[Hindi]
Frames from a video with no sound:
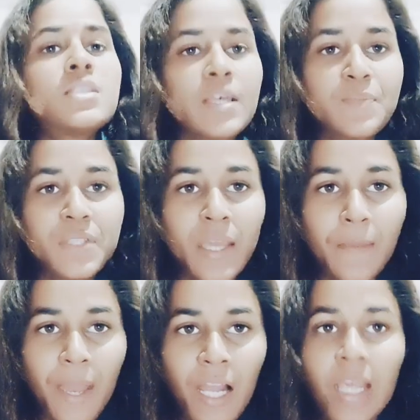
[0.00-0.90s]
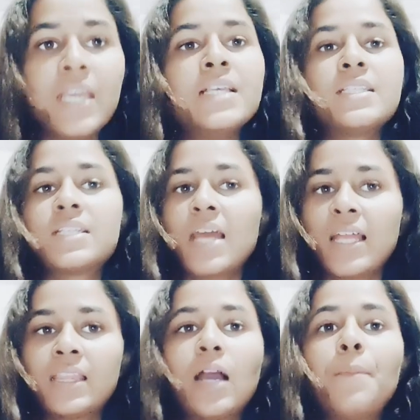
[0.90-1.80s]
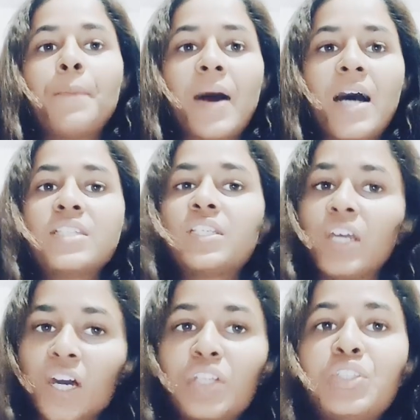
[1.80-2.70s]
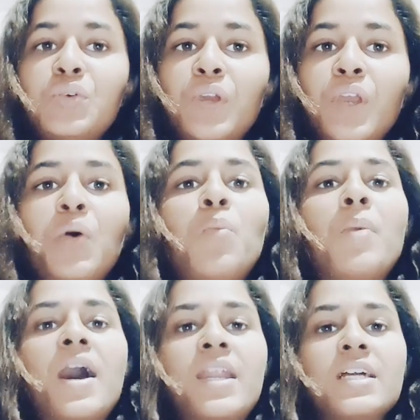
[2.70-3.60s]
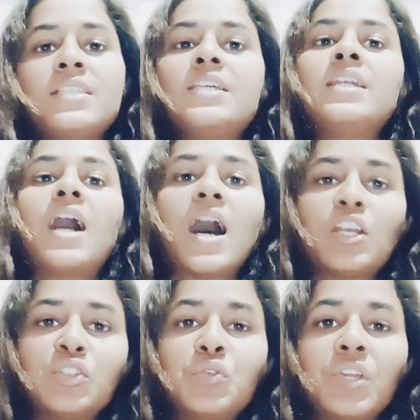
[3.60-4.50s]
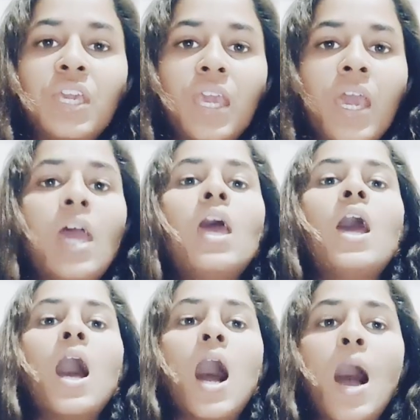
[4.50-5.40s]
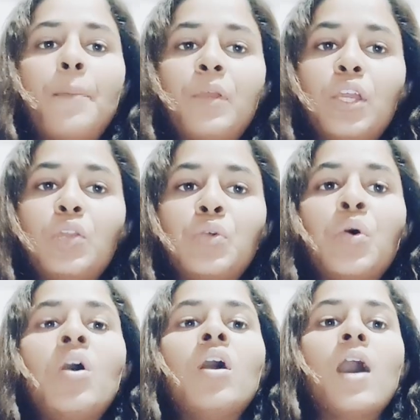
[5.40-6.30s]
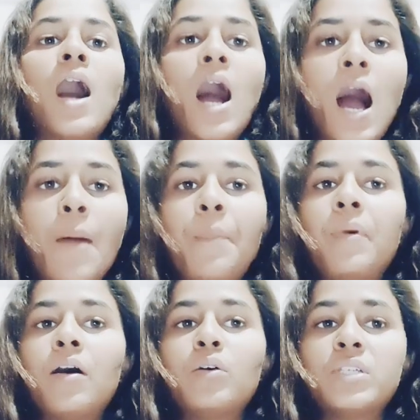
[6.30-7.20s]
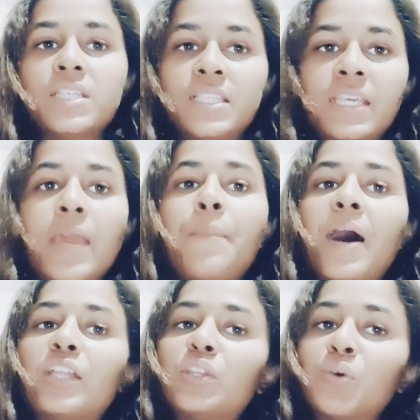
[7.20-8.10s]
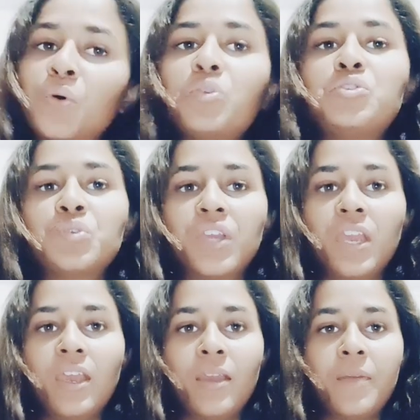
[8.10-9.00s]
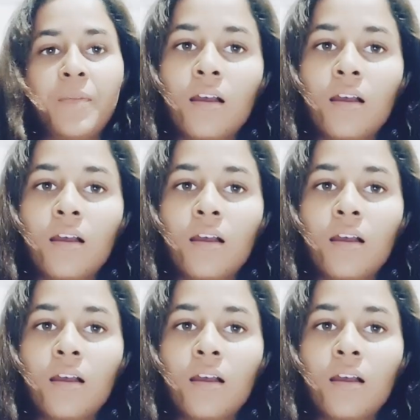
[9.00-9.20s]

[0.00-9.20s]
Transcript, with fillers: सबसे पहले स्नातक पास कर चुके हो मार्कशीट आ चुकी है आपकी तो आप इसके पात्र हो चुके हैं